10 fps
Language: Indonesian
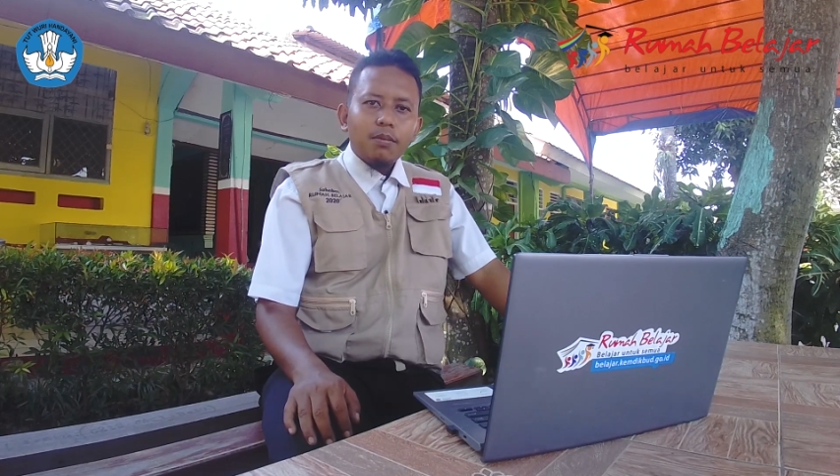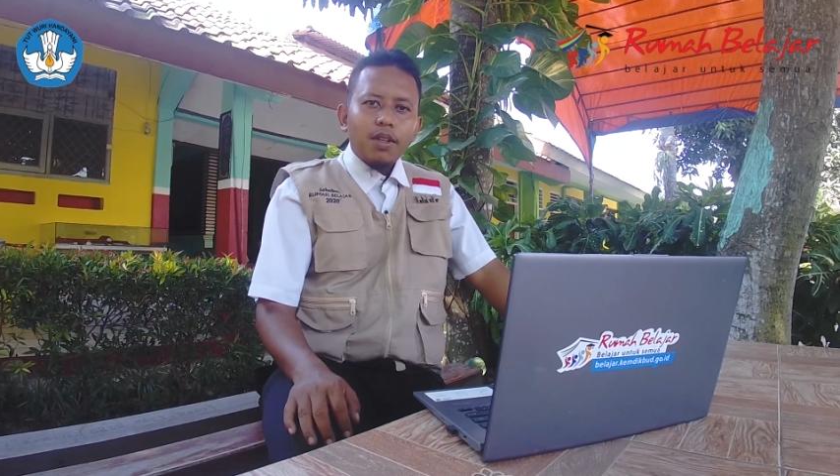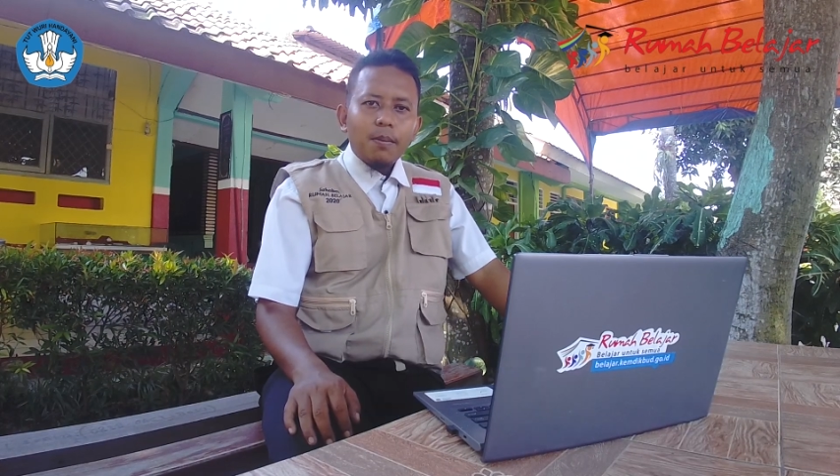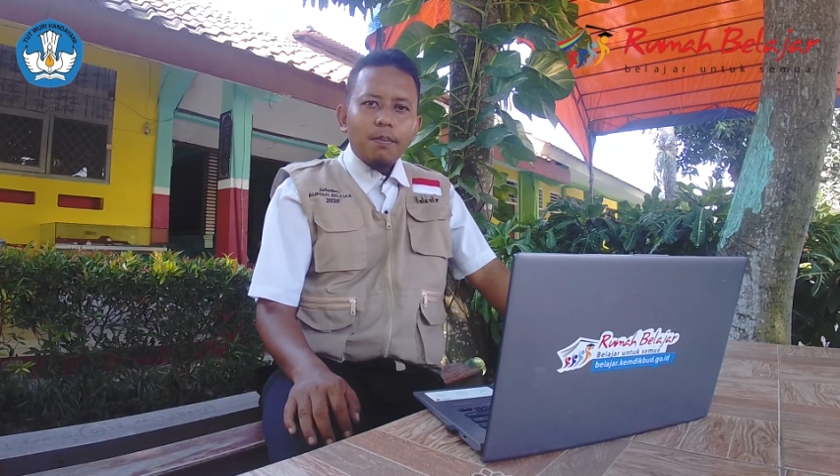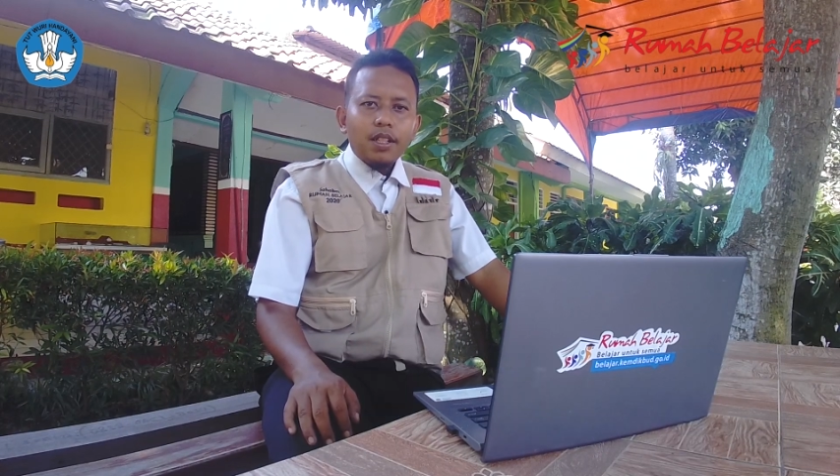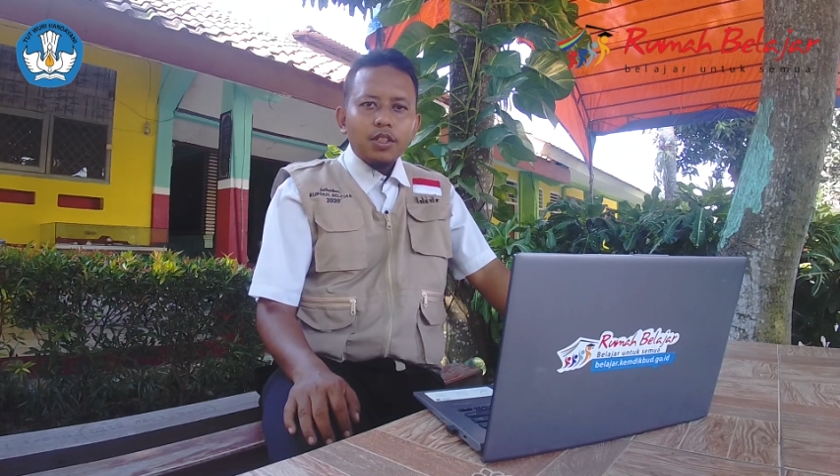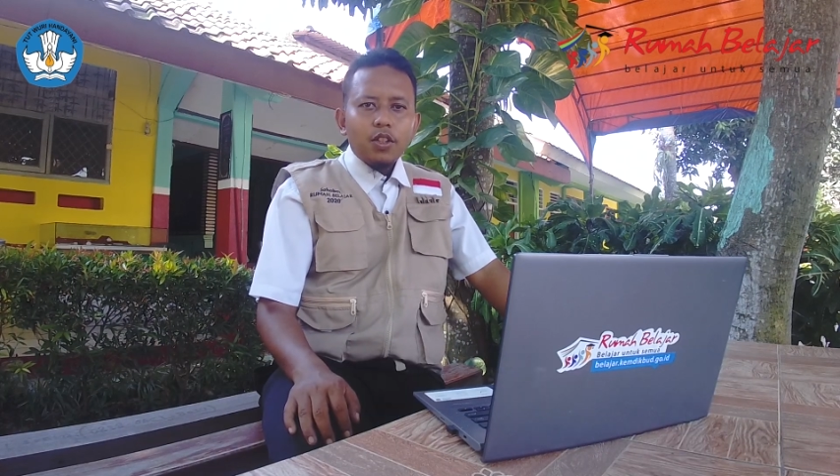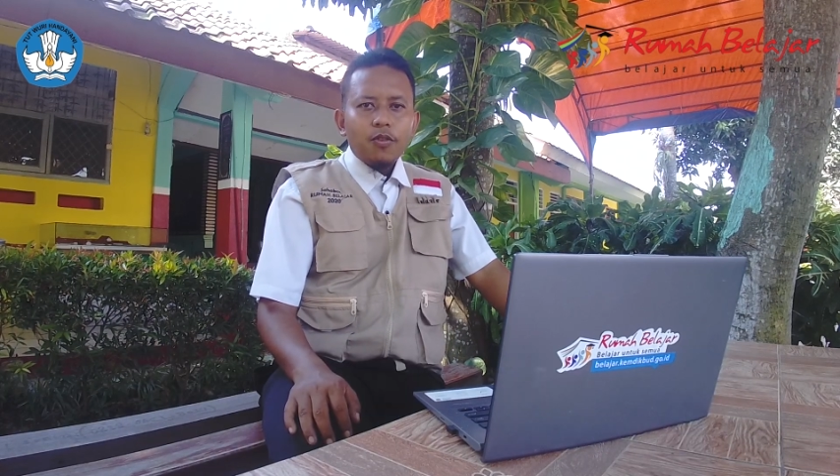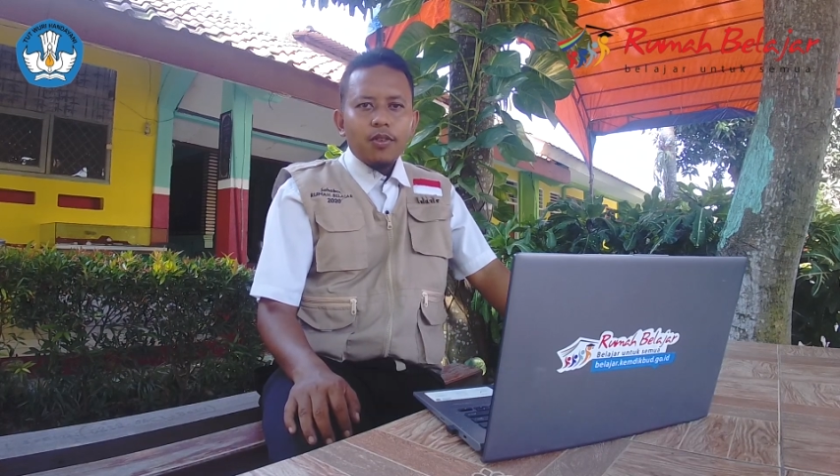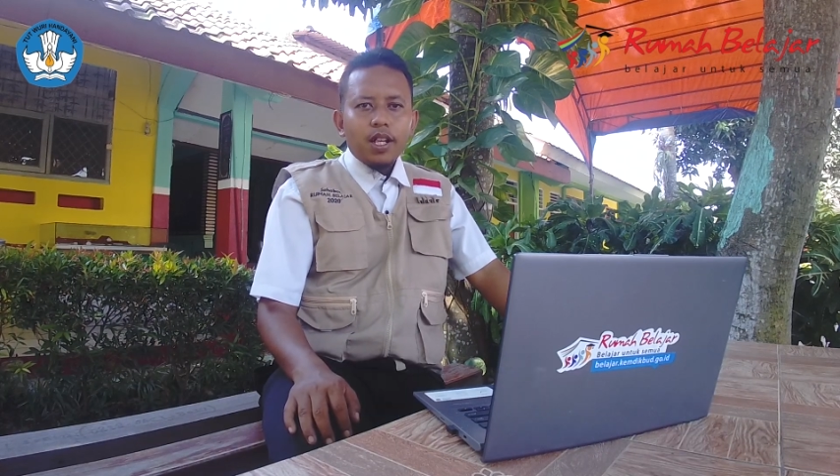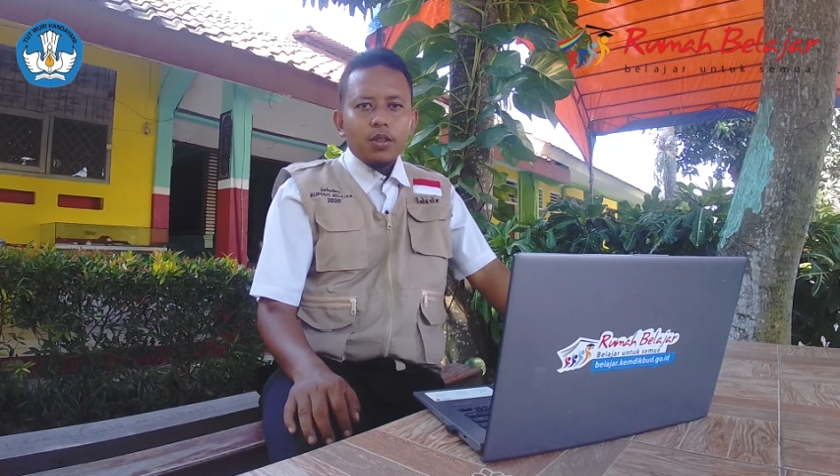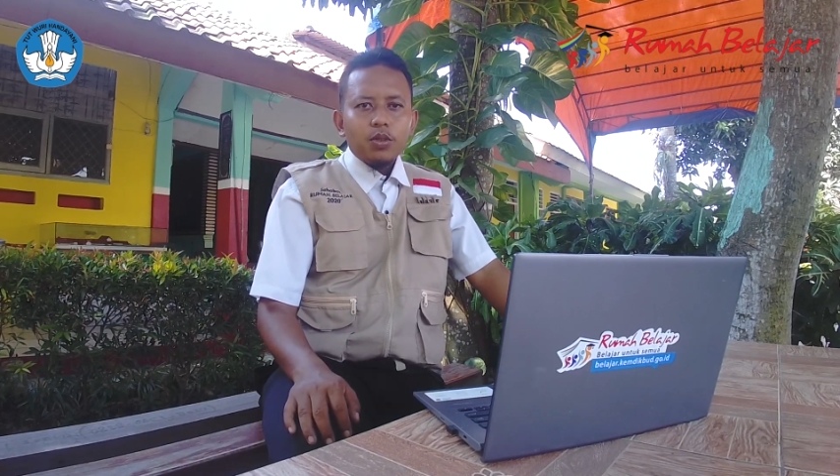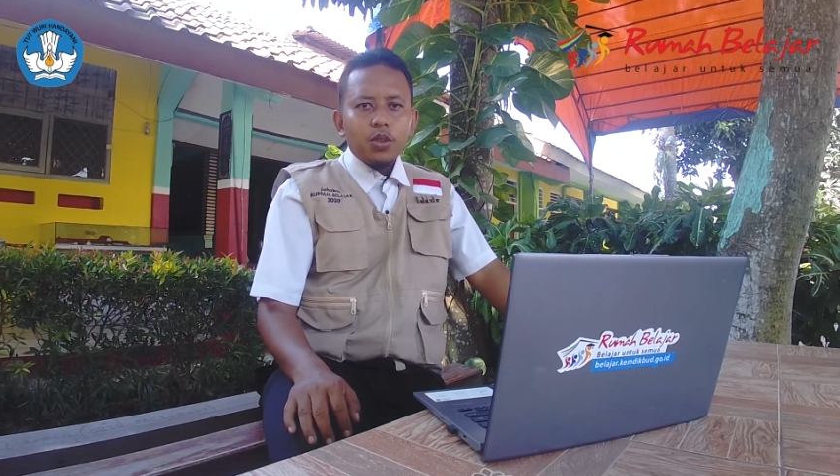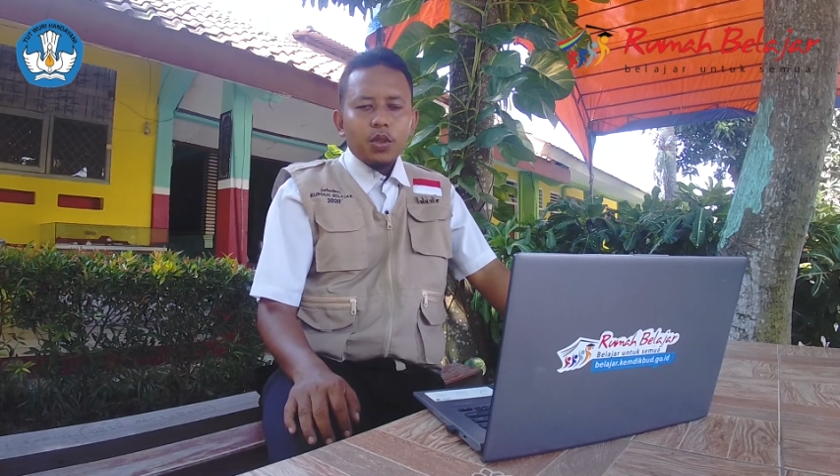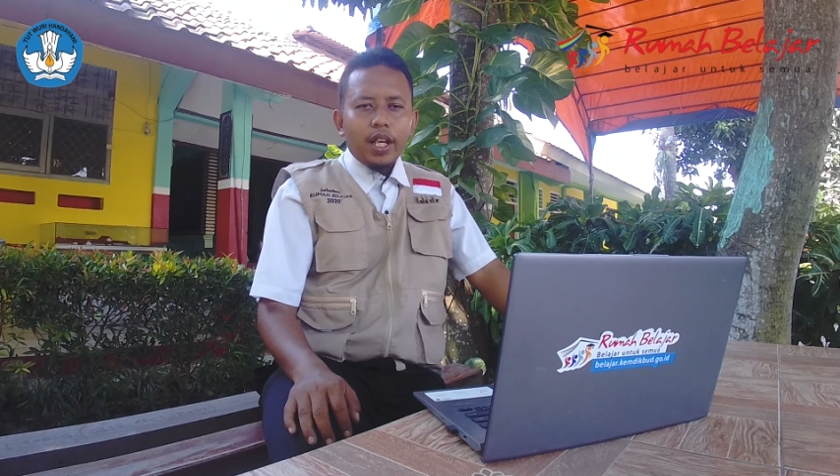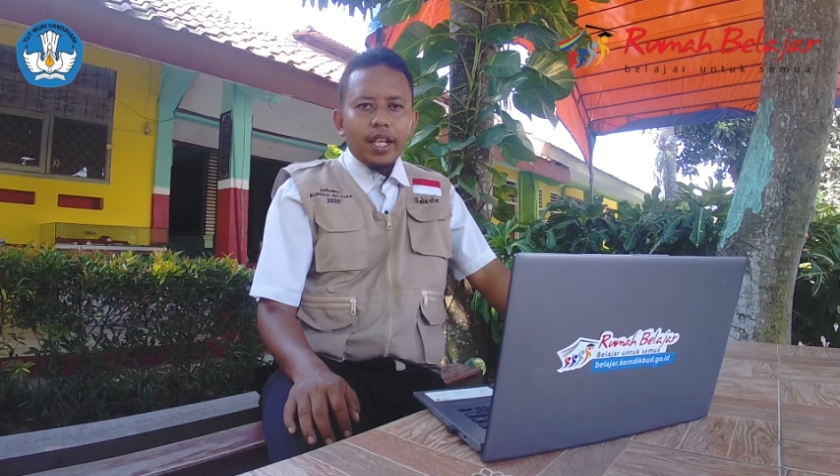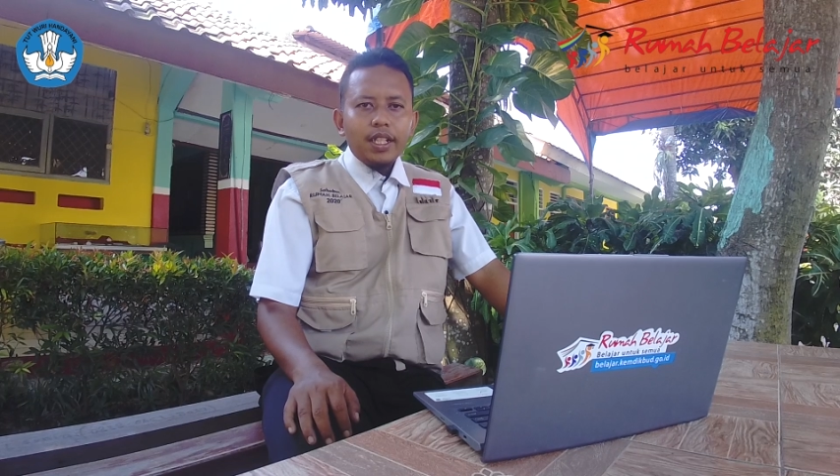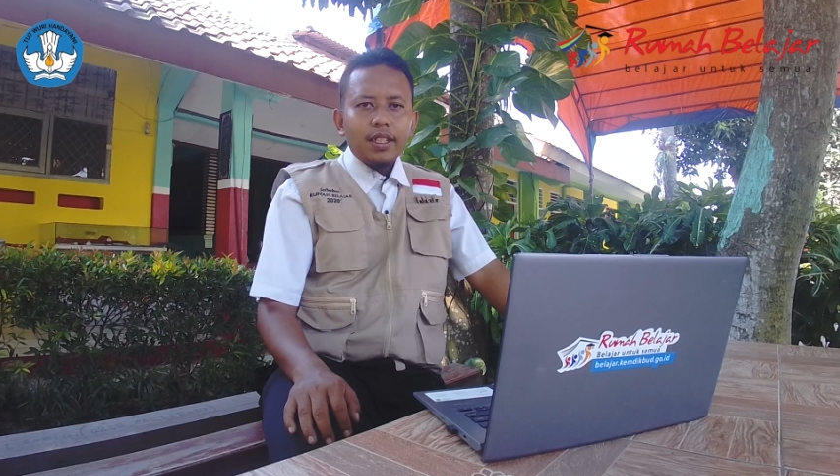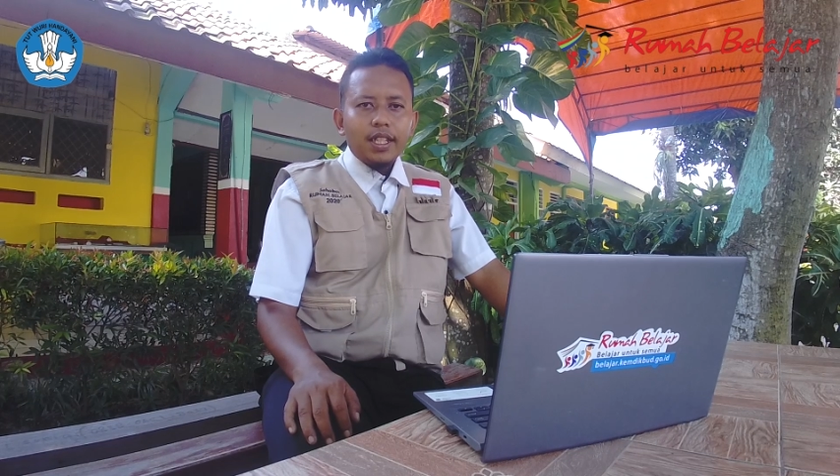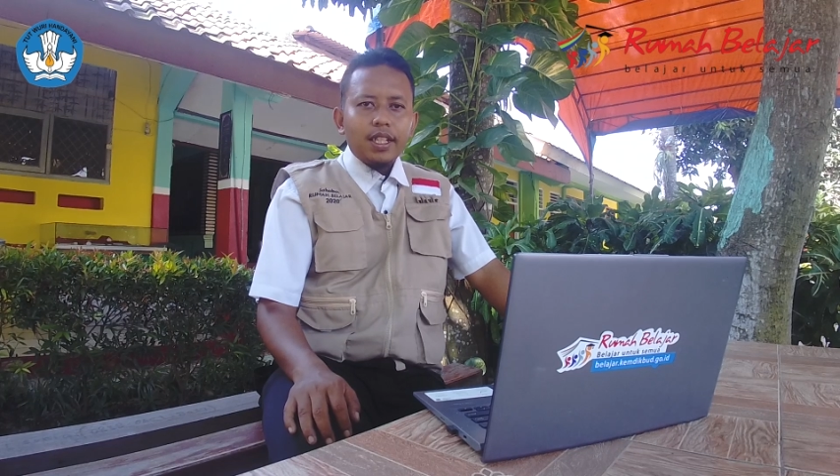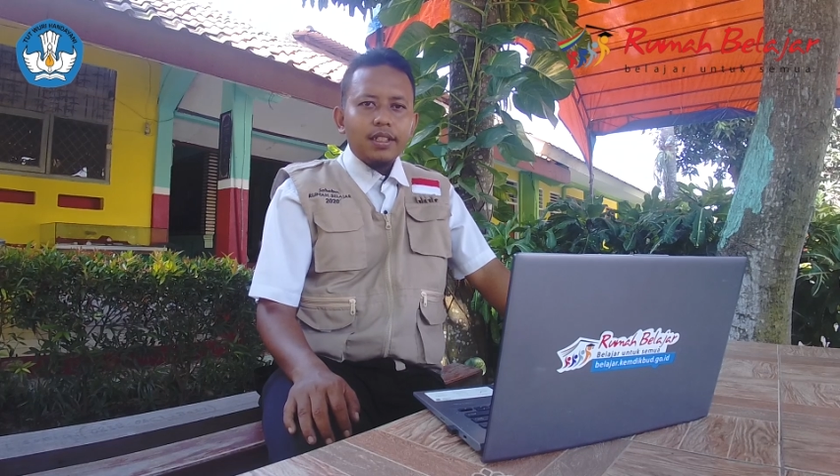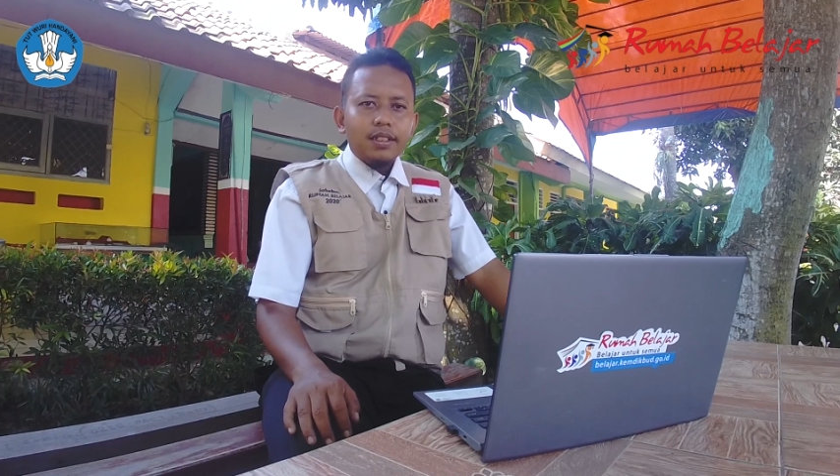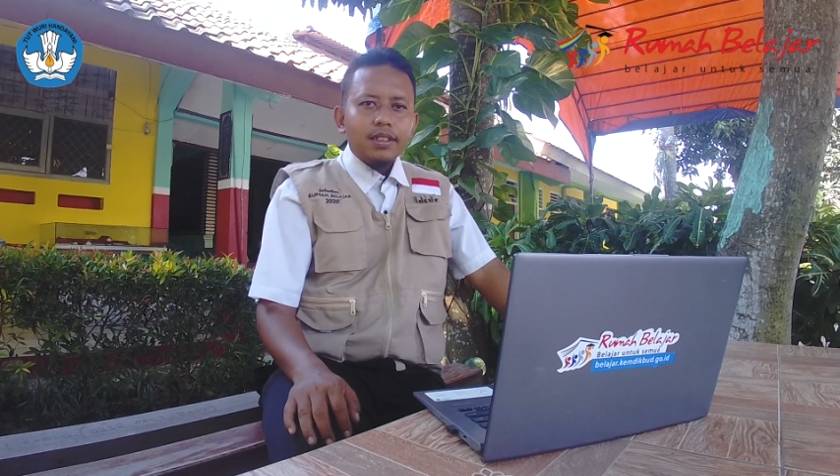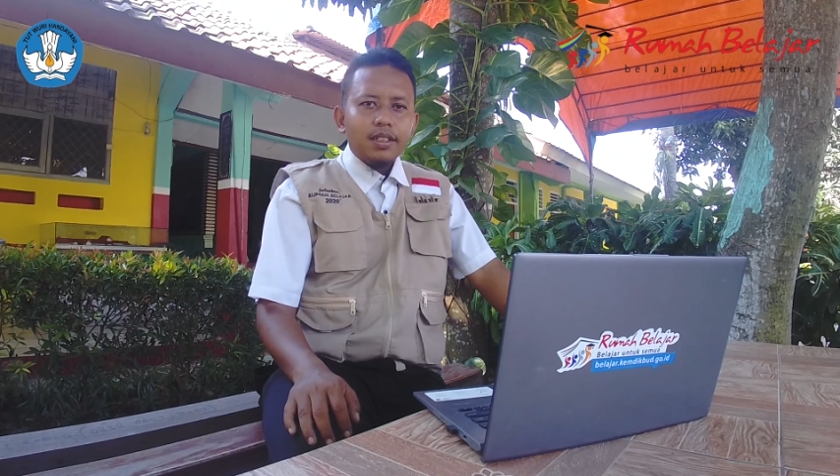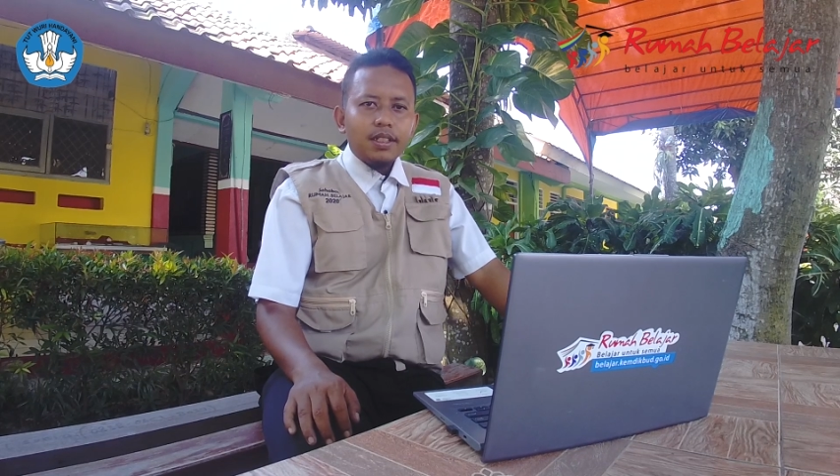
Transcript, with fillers: beberapa software untuk editing,